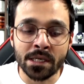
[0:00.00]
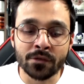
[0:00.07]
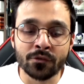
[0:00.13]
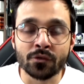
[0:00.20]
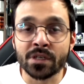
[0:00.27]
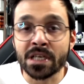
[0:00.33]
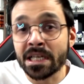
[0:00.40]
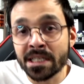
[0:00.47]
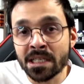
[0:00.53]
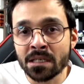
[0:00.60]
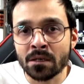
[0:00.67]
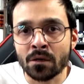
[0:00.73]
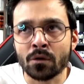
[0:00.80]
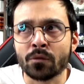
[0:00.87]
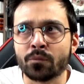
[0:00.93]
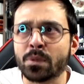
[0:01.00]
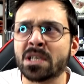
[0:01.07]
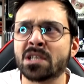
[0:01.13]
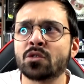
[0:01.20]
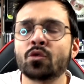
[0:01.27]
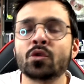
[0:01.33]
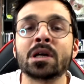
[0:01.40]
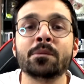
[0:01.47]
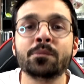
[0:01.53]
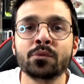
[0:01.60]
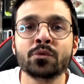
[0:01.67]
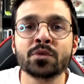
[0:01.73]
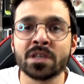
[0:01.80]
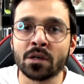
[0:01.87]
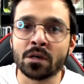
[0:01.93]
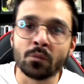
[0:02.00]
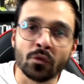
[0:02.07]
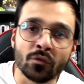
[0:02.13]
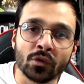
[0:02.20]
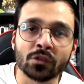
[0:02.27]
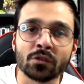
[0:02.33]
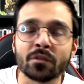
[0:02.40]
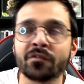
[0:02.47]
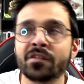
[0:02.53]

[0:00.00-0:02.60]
et de gagner en passant la buse, hein, comme on voit dans le